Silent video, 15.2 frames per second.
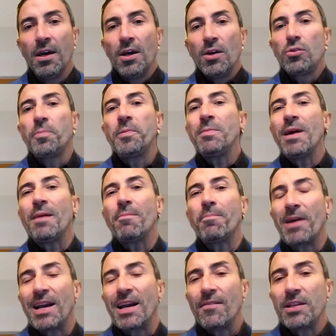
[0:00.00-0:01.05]
Tu prima
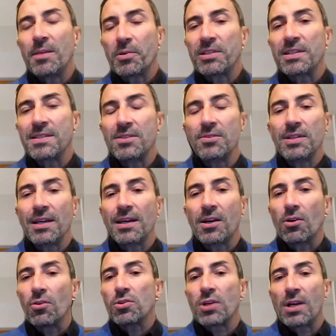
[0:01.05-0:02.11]
parlavi di protezione
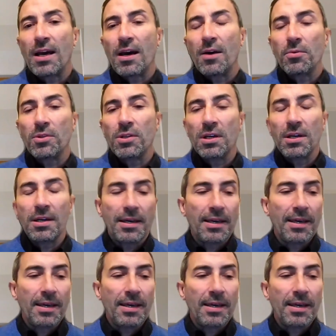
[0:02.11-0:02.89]
cross cloud